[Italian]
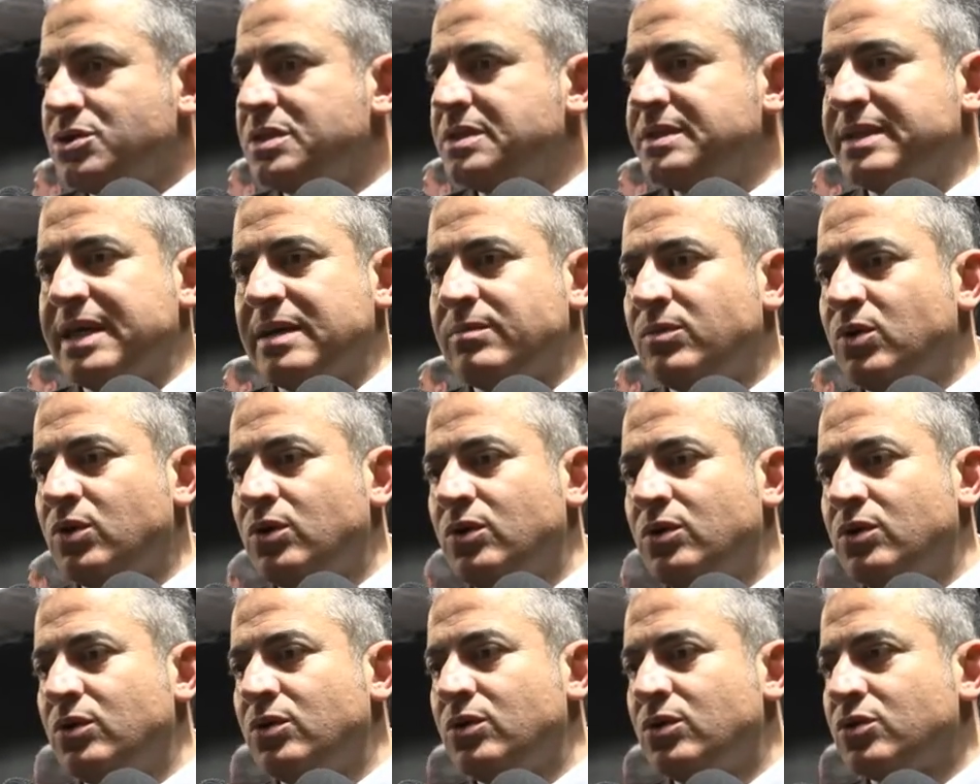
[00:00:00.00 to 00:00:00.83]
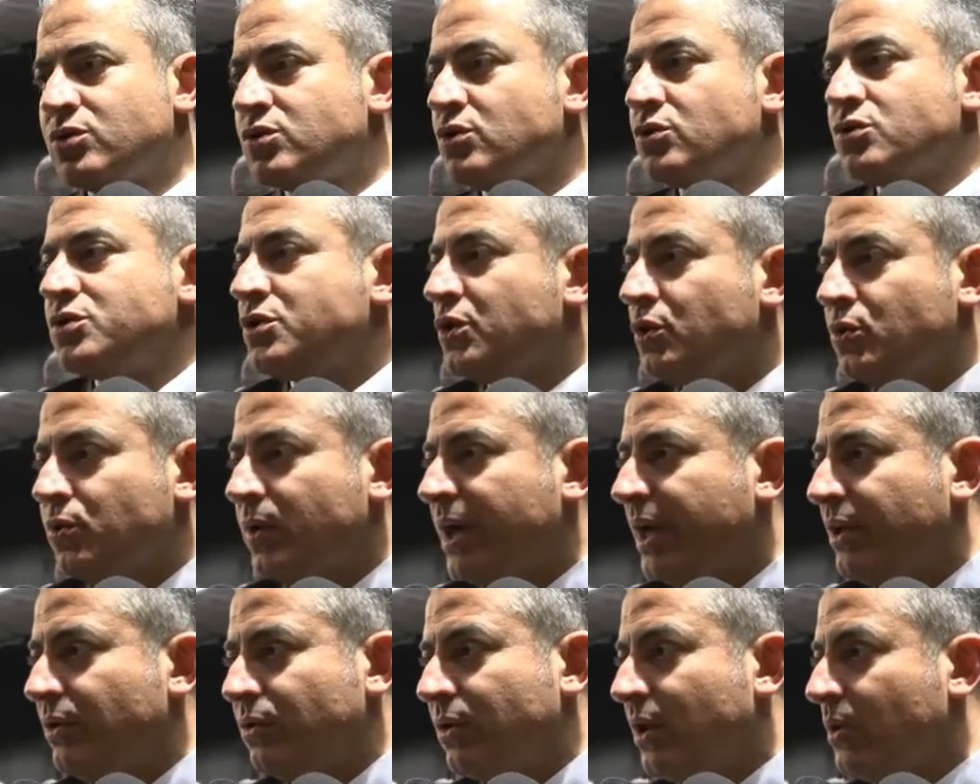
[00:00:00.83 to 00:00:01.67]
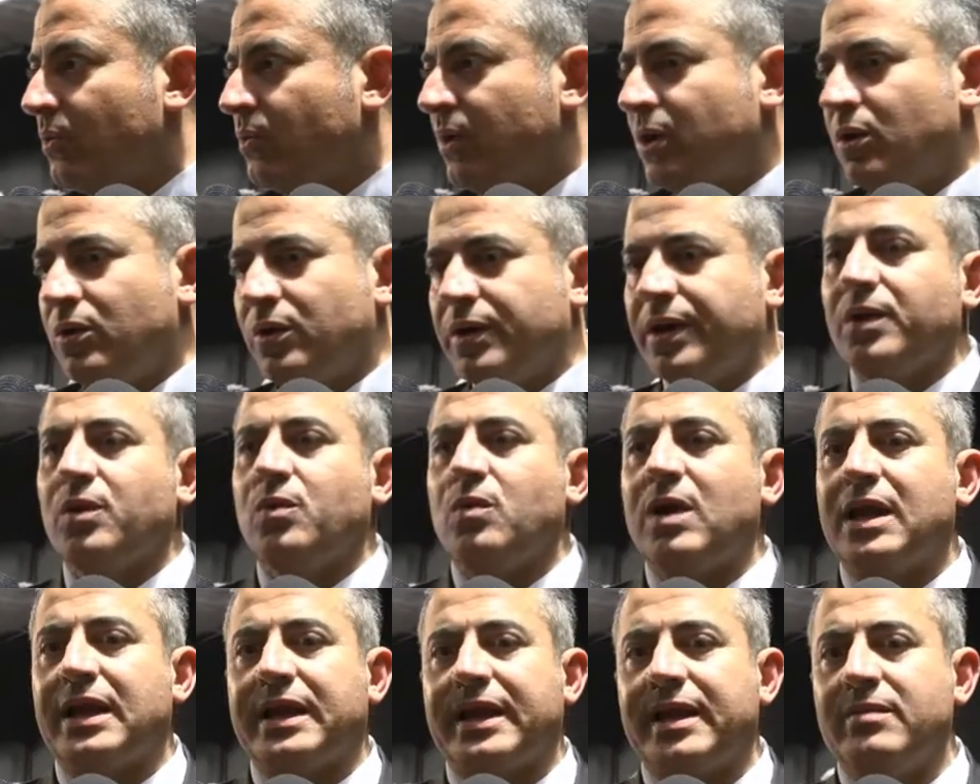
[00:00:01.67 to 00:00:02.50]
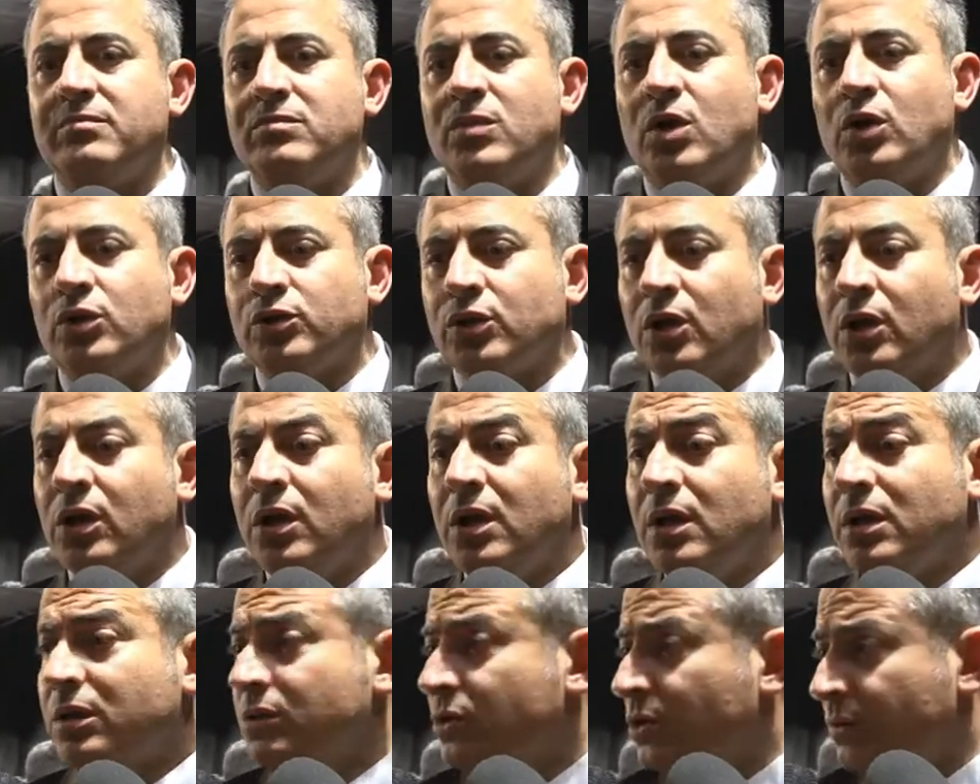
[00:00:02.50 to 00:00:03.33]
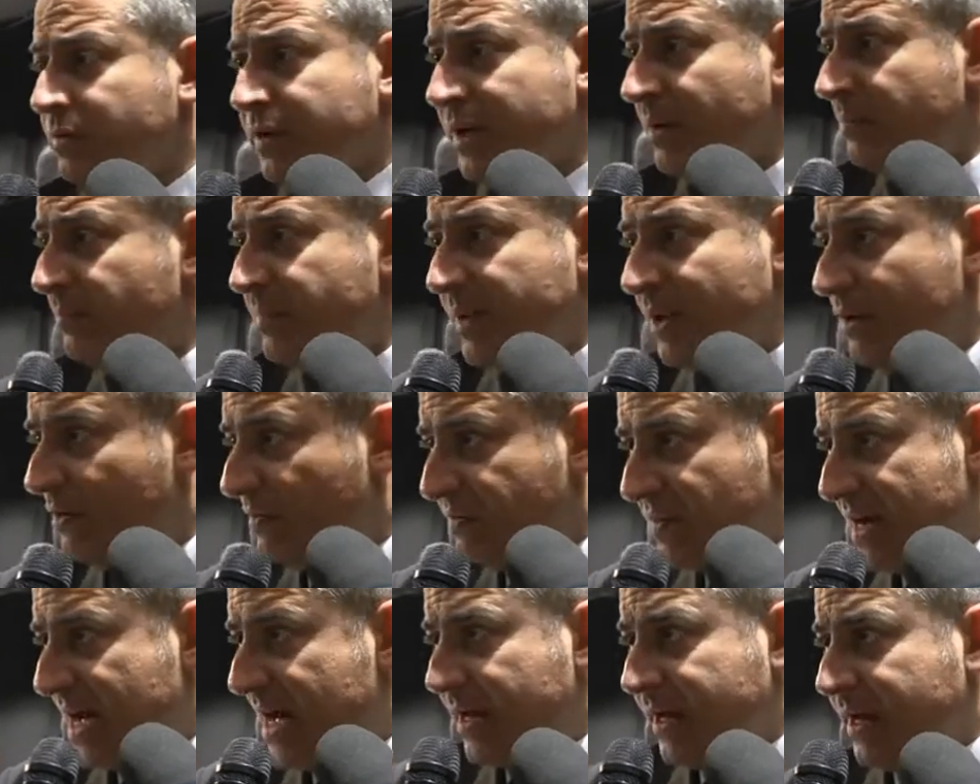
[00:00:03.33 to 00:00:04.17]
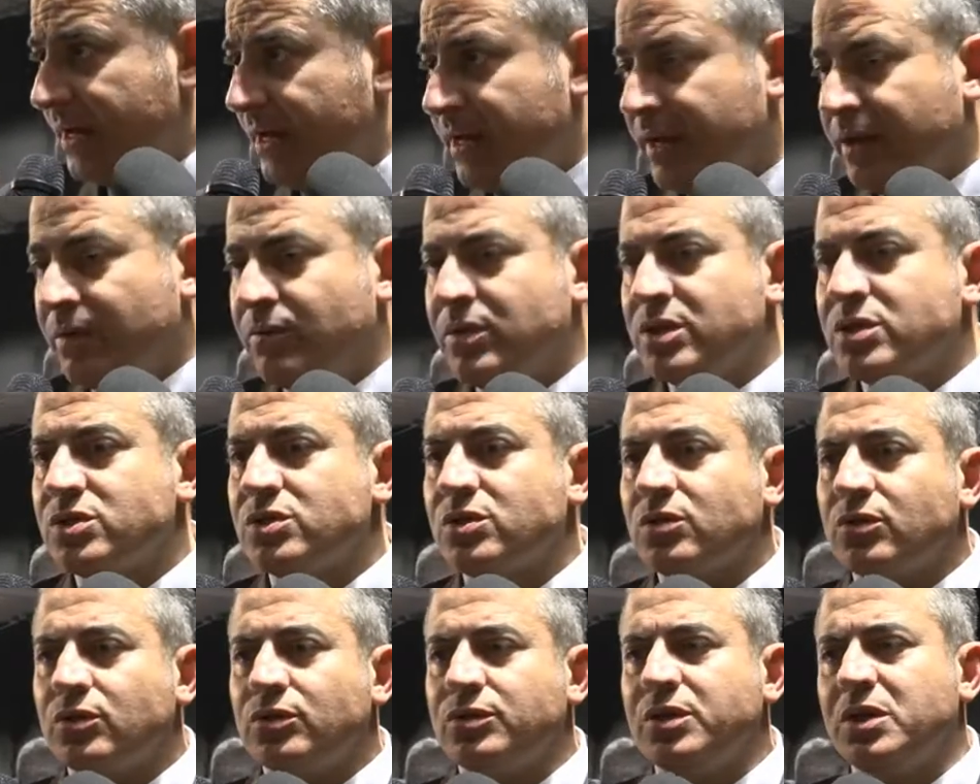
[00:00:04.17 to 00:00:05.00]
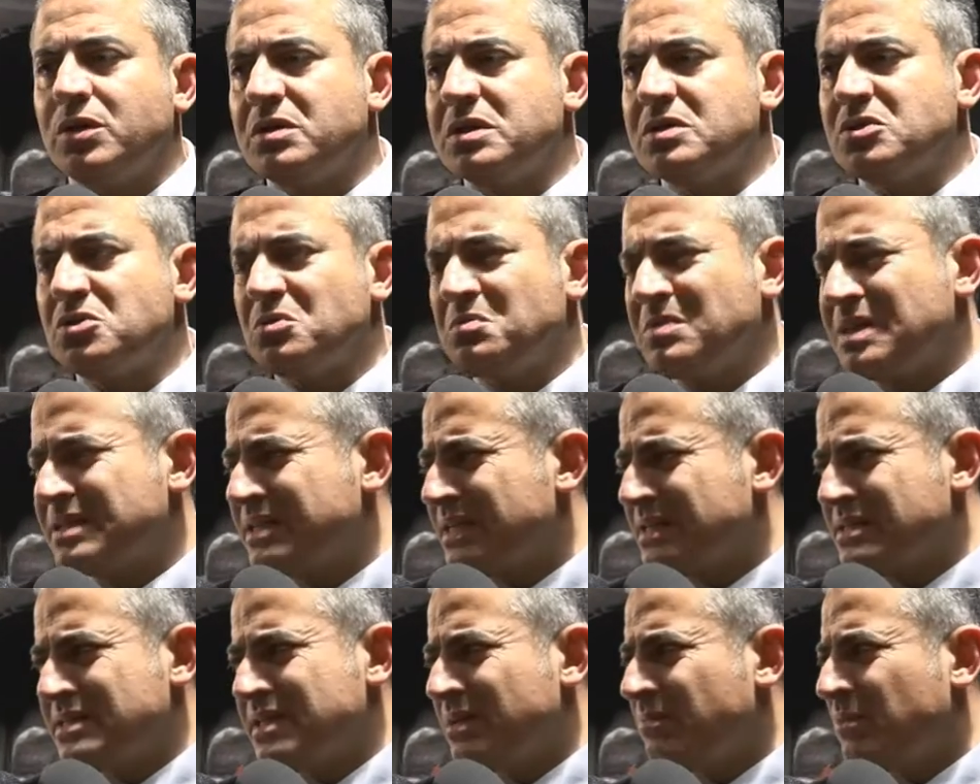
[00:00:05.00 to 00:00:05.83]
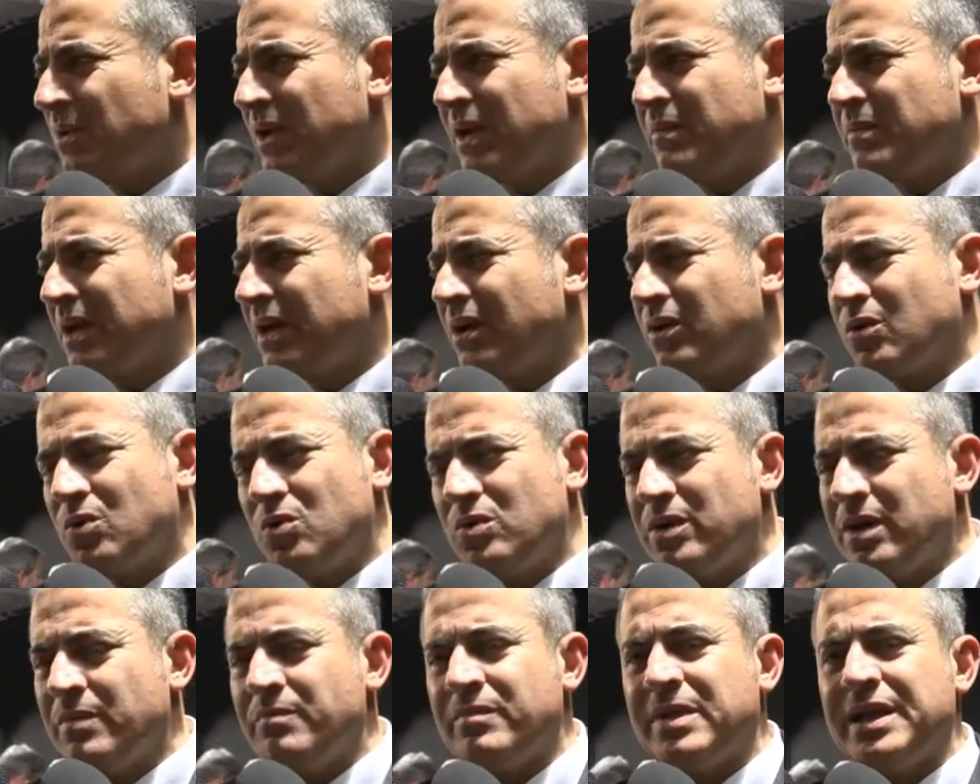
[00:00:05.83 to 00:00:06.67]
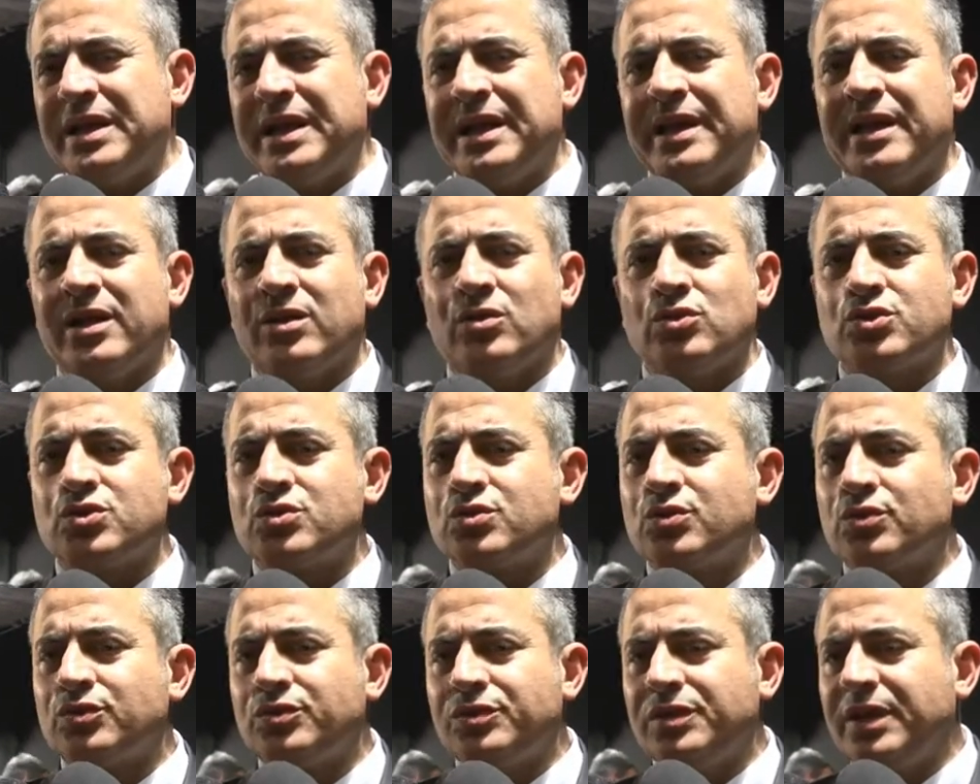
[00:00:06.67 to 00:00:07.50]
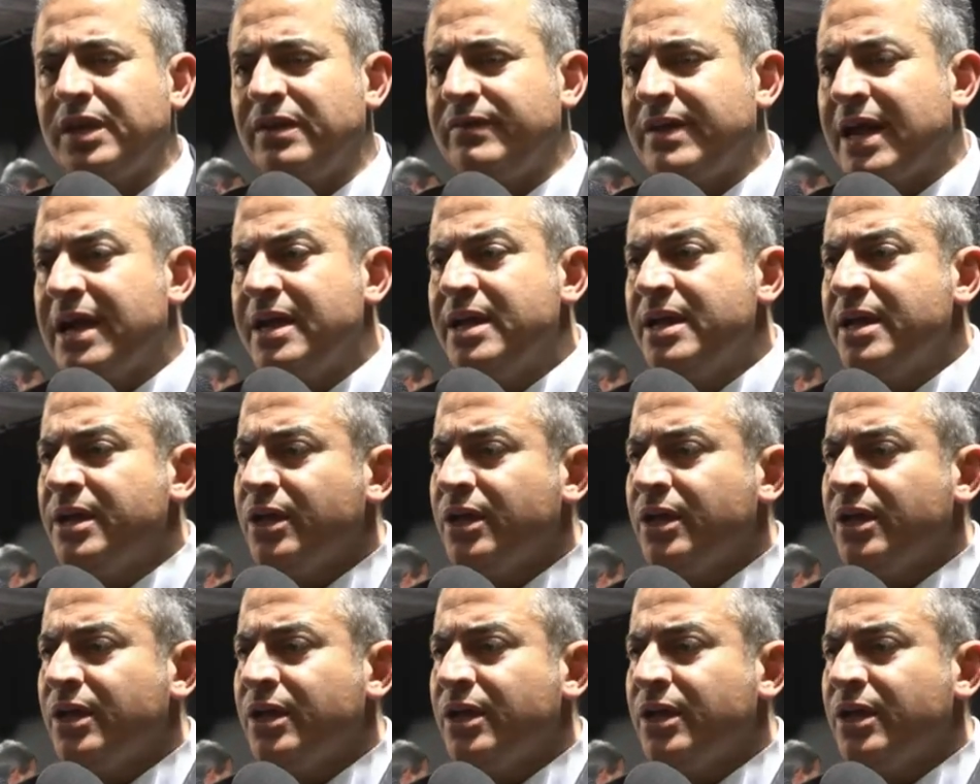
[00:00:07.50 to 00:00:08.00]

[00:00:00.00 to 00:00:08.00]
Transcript: ci stiamo sostituendo a quello che in qualche modo dovrebbero fare e questo lo dico insomma, senza polemica alcuna, in maniera costruttiva,